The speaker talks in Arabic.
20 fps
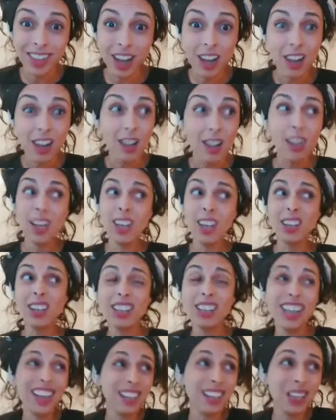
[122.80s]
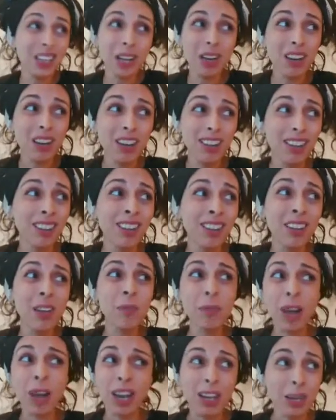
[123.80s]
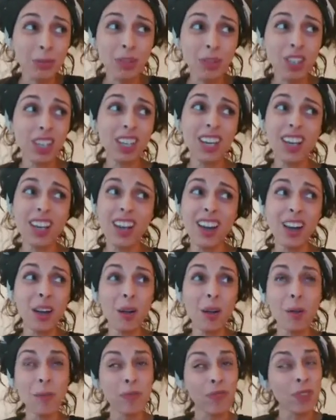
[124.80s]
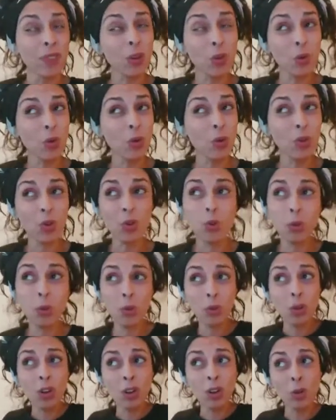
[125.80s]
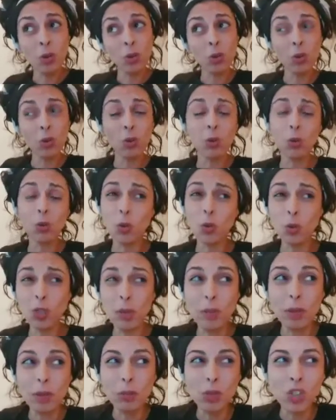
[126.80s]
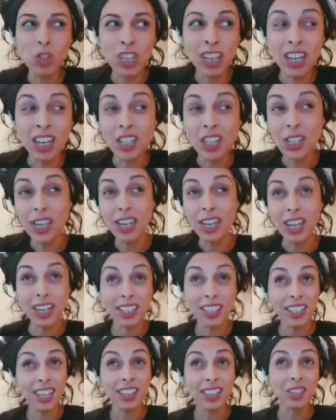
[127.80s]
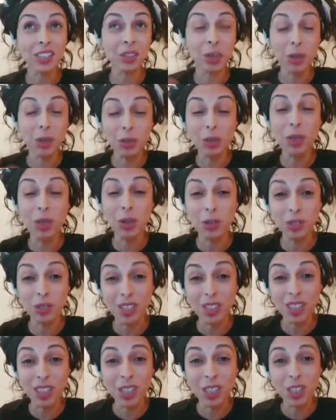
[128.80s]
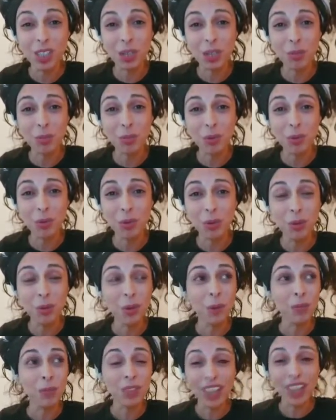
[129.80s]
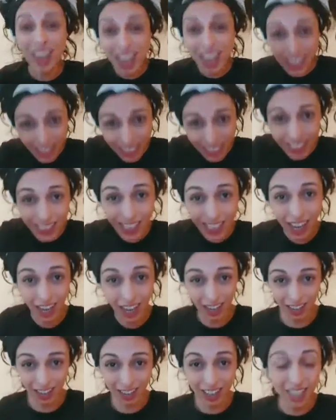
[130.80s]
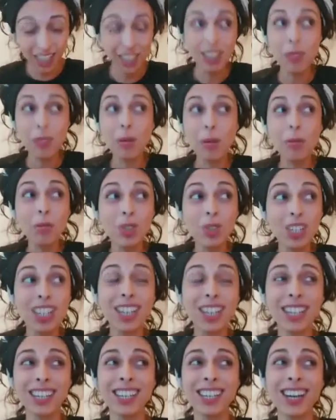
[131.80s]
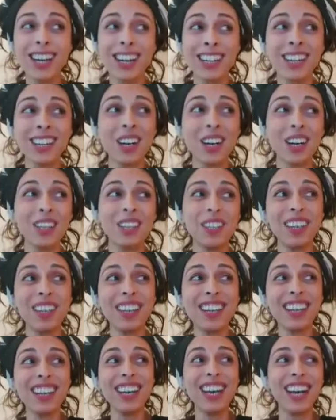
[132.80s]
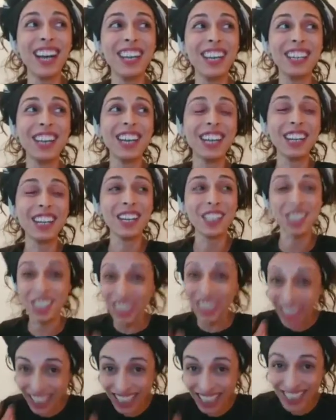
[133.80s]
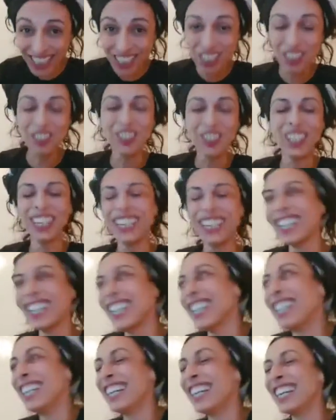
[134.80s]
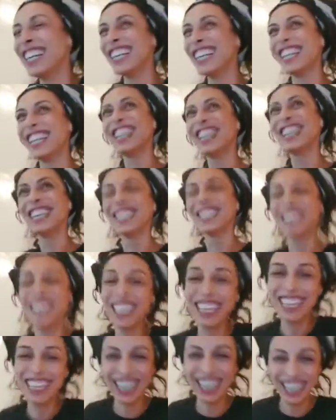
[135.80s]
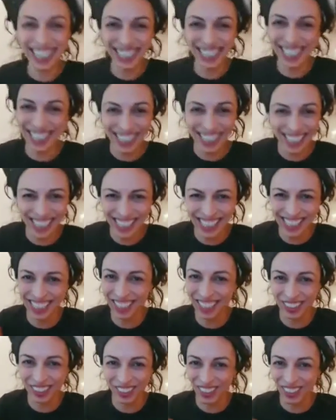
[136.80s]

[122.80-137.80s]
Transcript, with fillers: هاد السيده هادي شويه من بزاف بغيت نقول لختي فاطمه الزهراء شكرا بزاف بزاف على هذه البادره الطيبه وانا حبيت انني نشارك فقط في المسابقه من حبي الشديد ليك وكنتمنى ان شاء الله انه يجمعني اللقاء بك في يوم من الايام